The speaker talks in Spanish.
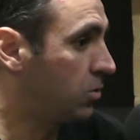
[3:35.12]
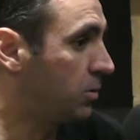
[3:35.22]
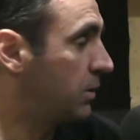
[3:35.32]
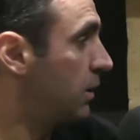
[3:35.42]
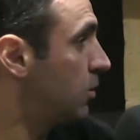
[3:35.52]

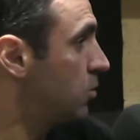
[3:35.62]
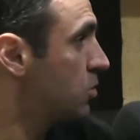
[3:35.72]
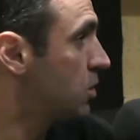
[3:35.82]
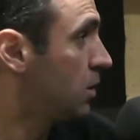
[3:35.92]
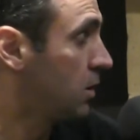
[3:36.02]

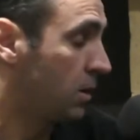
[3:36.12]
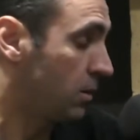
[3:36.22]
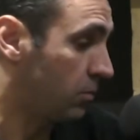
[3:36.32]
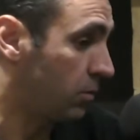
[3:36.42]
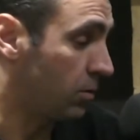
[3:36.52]
92,
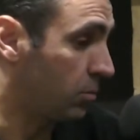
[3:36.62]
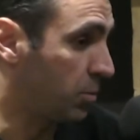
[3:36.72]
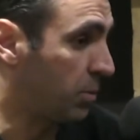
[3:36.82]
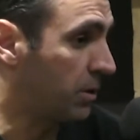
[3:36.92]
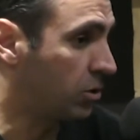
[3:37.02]
fue mi
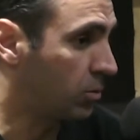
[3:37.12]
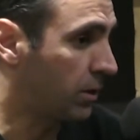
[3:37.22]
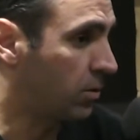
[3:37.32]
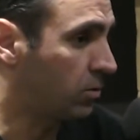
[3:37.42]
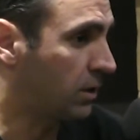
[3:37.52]
primera toma
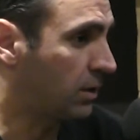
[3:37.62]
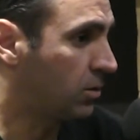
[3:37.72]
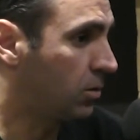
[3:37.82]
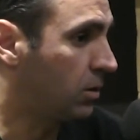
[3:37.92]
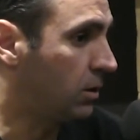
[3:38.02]
de
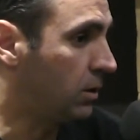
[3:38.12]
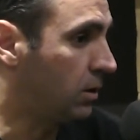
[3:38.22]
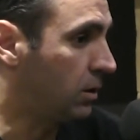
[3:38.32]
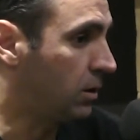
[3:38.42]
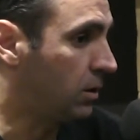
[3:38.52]
contacto
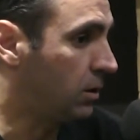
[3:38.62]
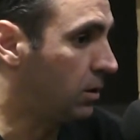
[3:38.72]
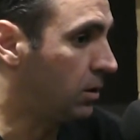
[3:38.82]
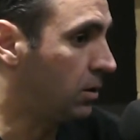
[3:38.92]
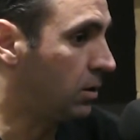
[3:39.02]

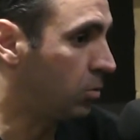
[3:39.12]
y,